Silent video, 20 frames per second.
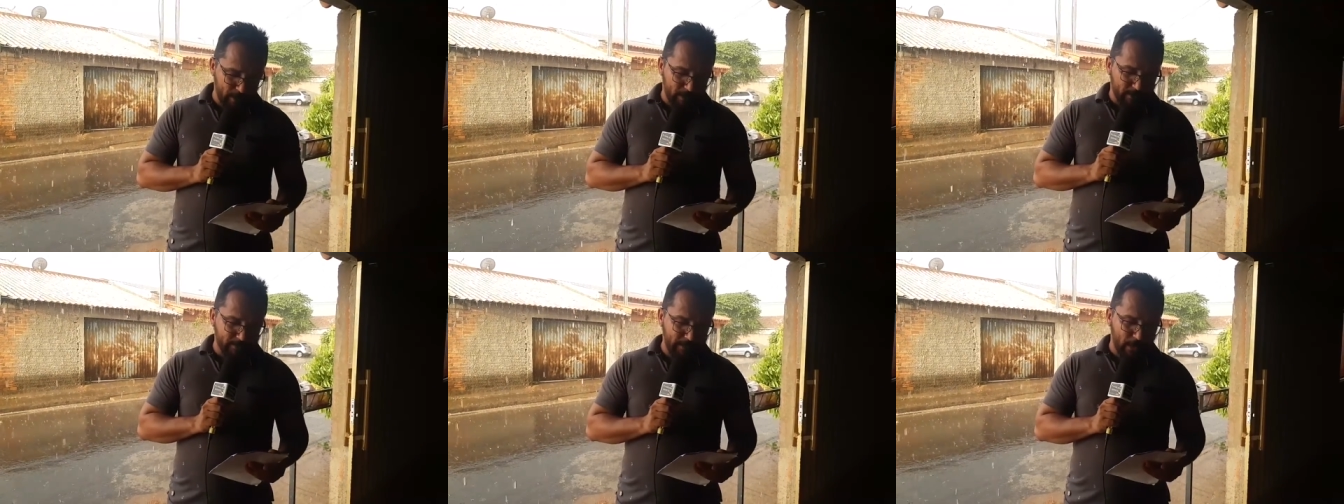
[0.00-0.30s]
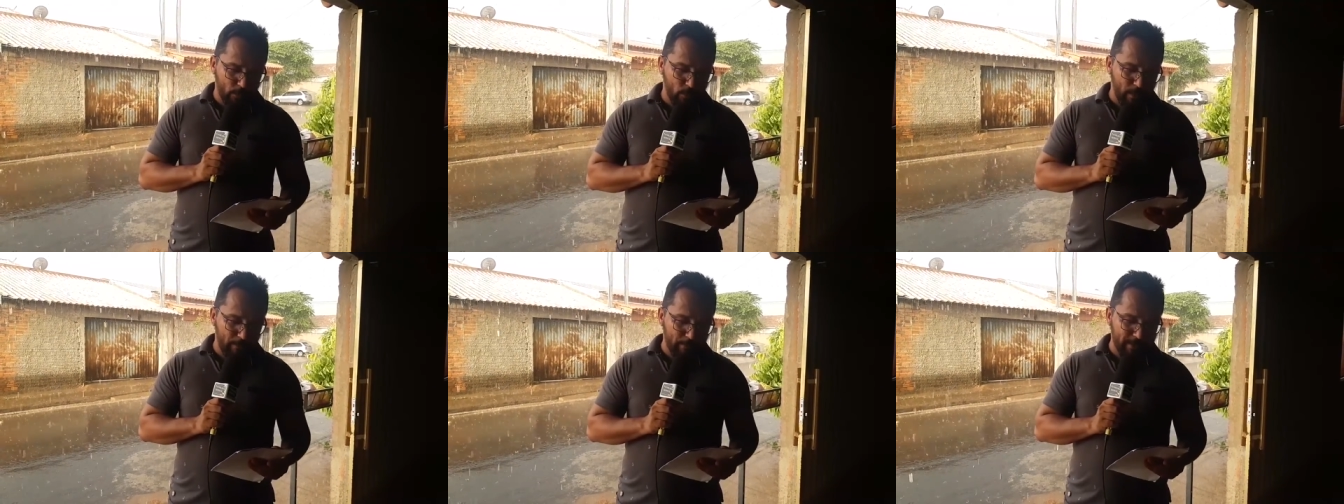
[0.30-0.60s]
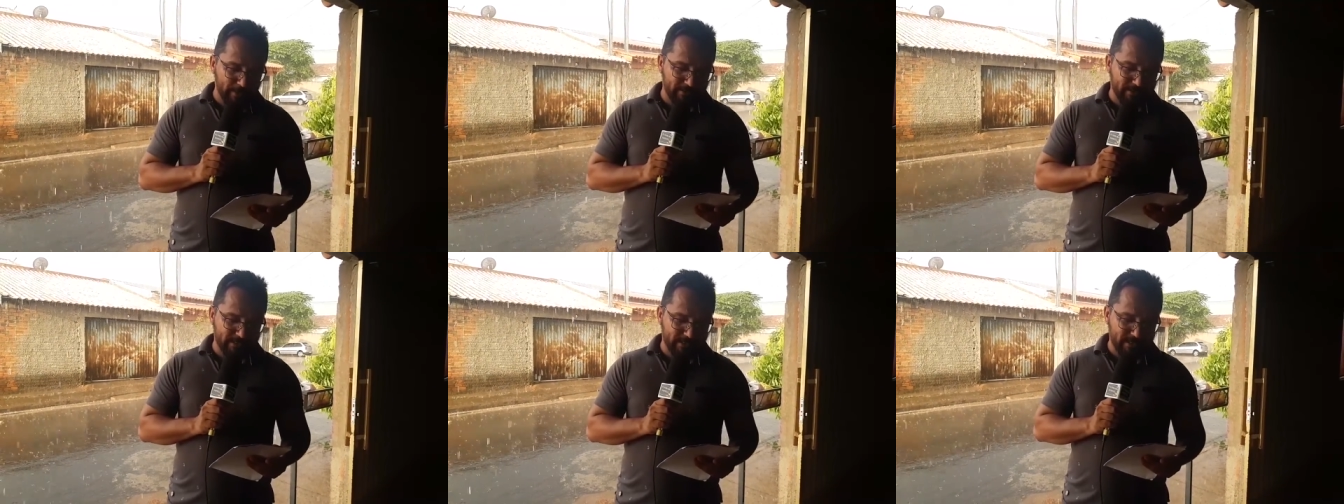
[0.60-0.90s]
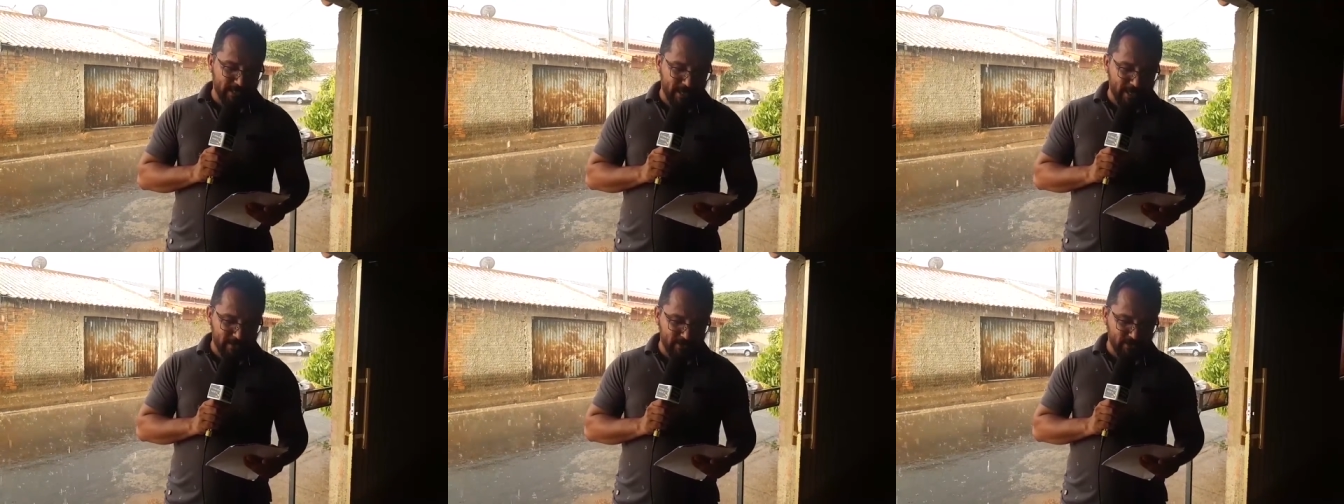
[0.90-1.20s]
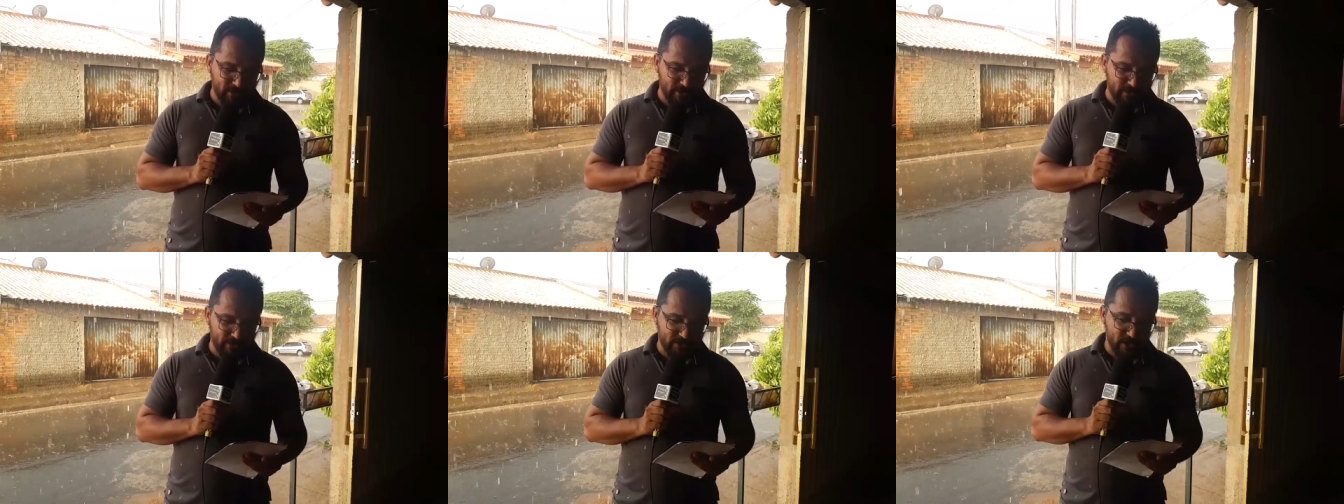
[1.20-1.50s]
na rua
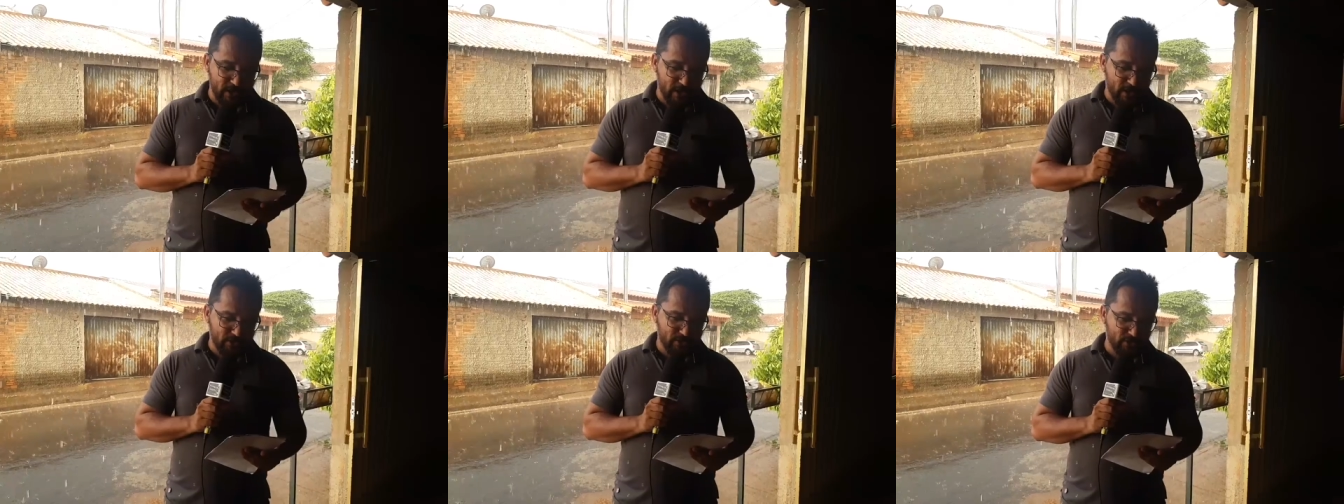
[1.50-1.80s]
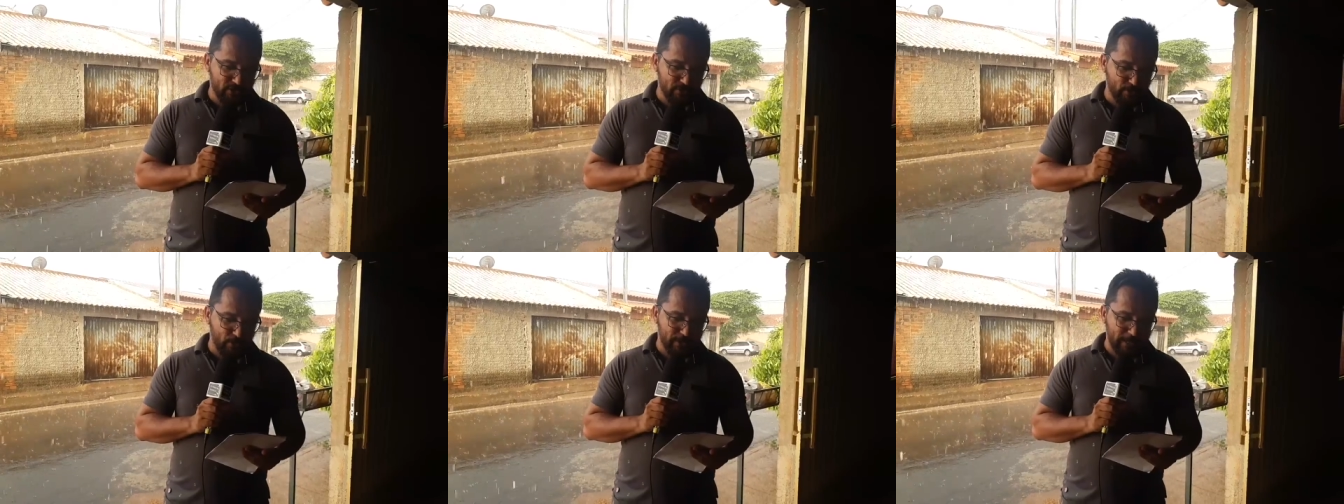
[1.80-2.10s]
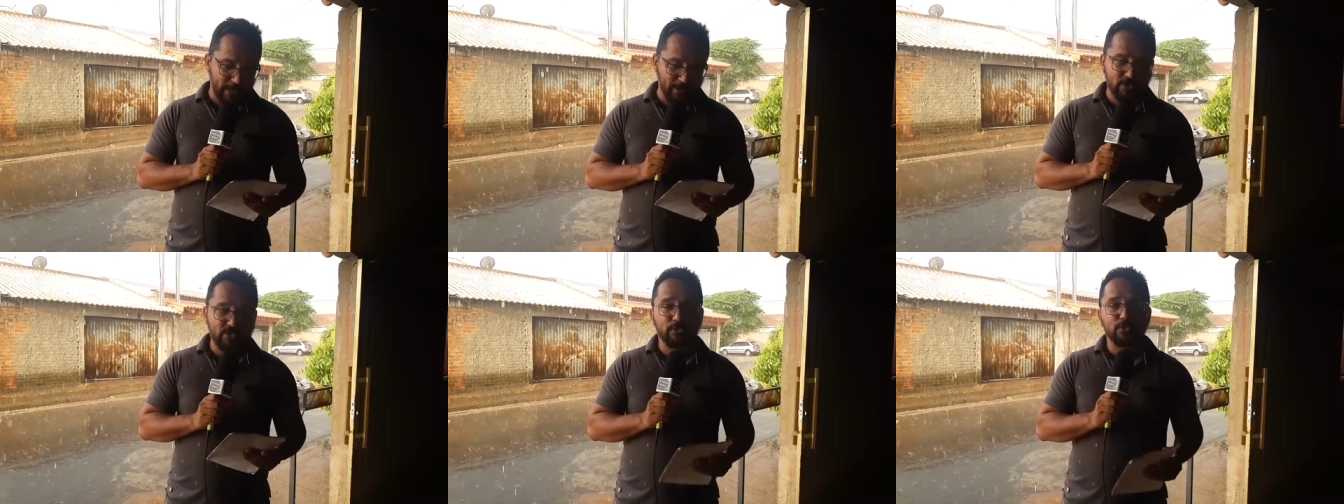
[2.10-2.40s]
Mercedes de Moraes